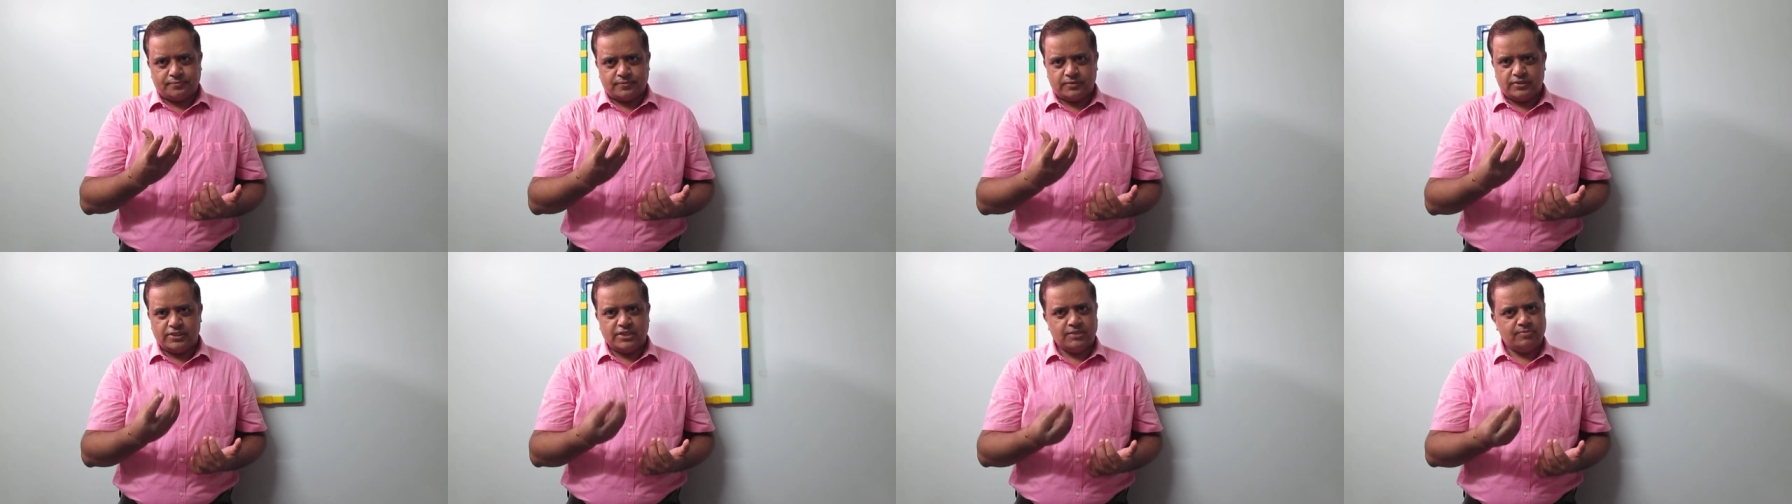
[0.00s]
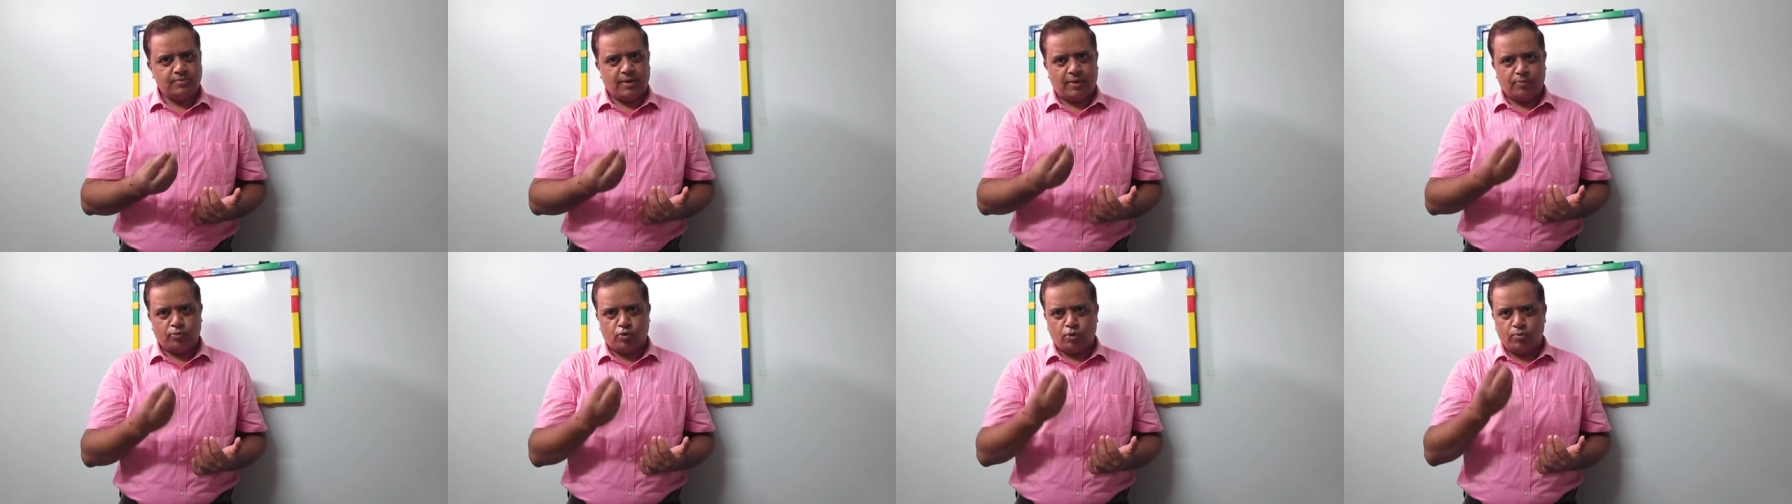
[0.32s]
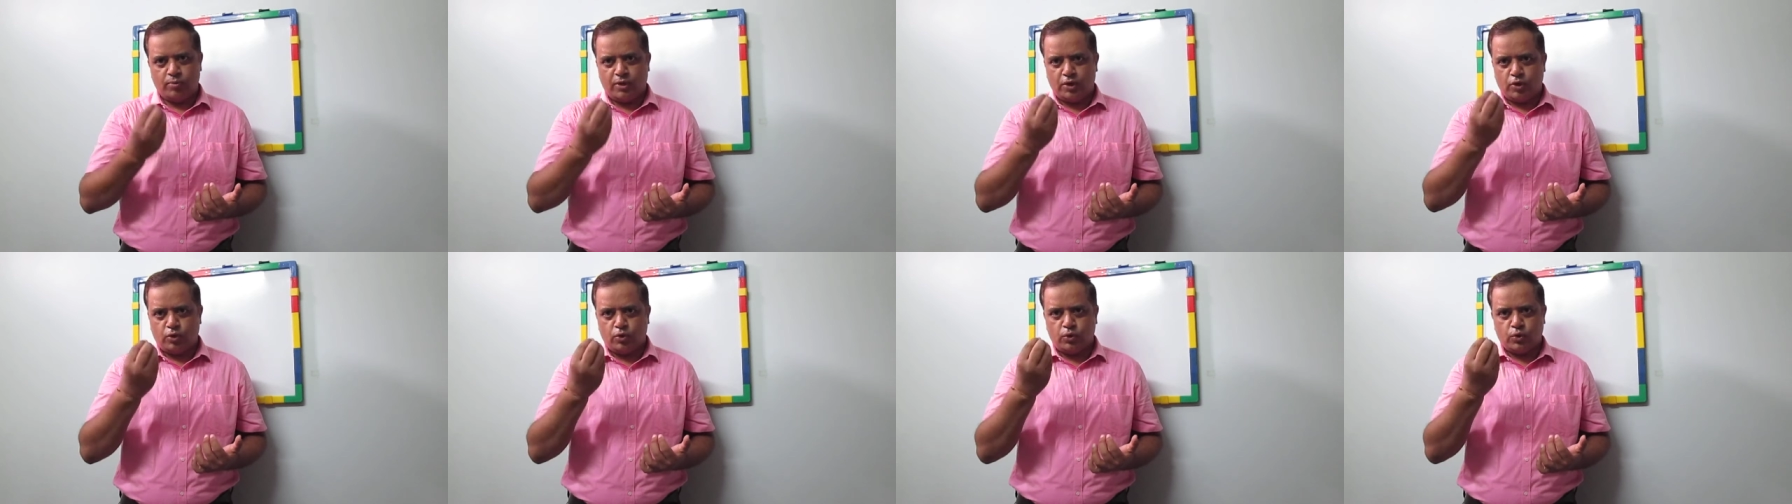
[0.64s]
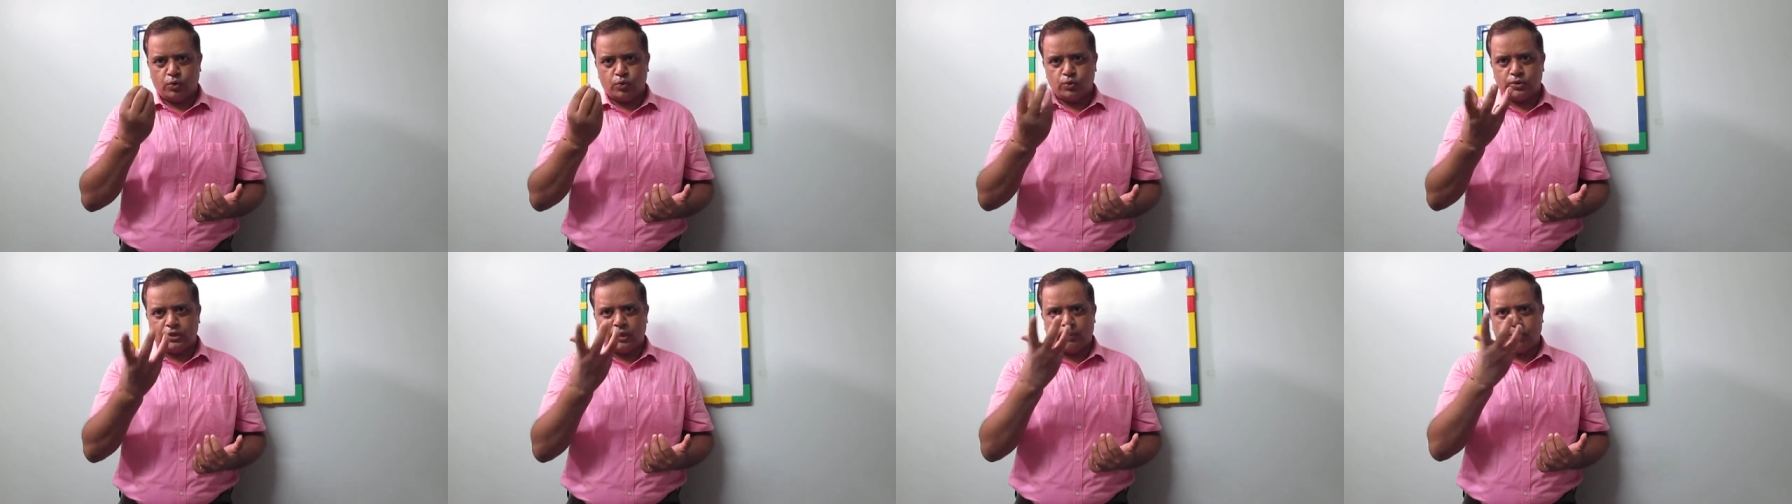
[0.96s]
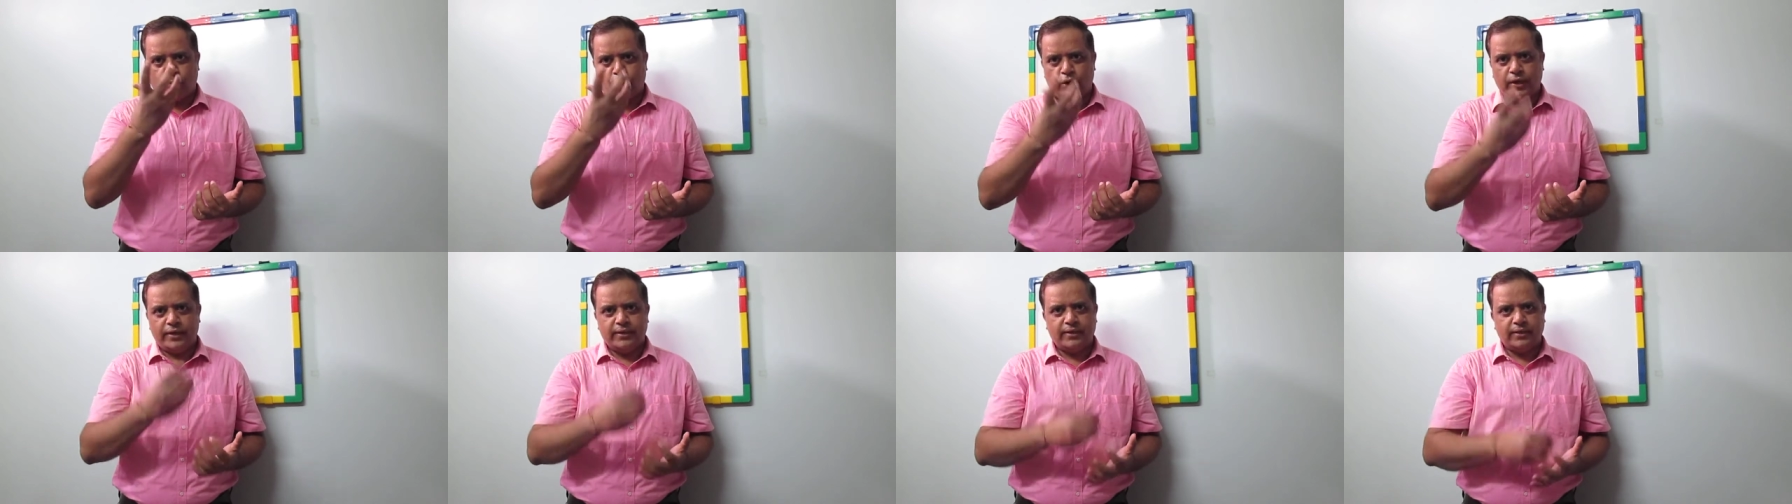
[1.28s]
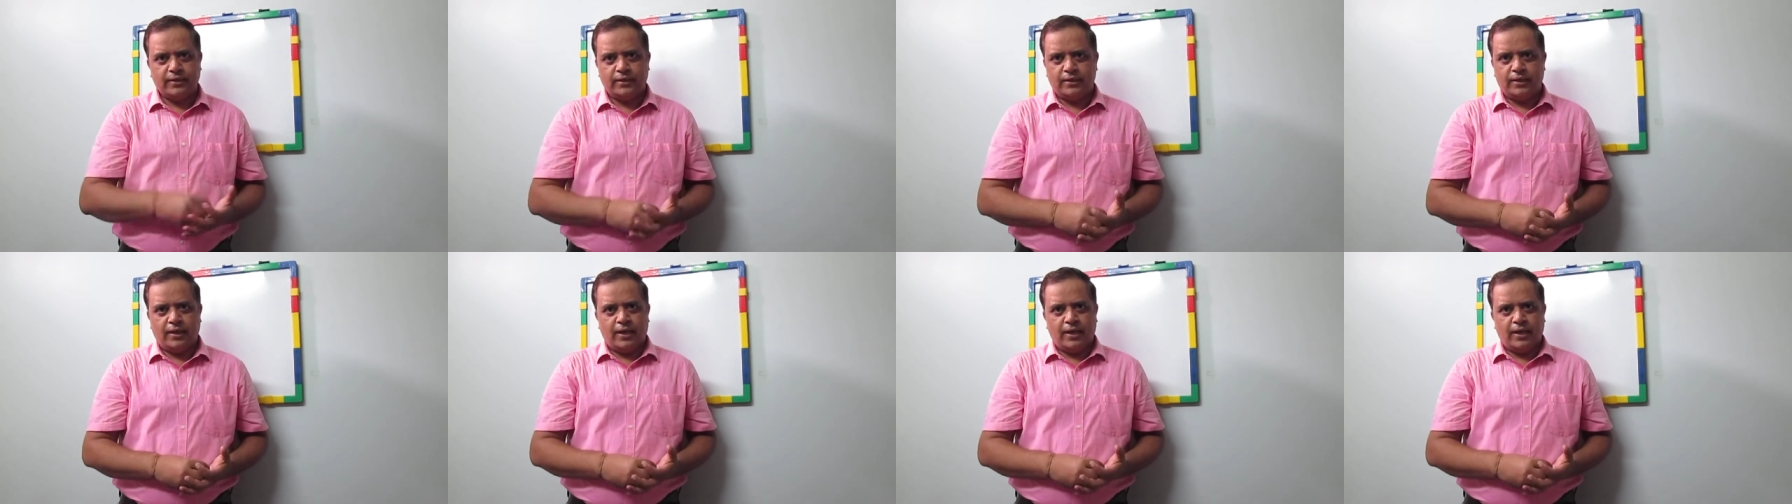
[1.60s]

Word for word: जिसमें आपको बिल्कुल टू द पॉइंट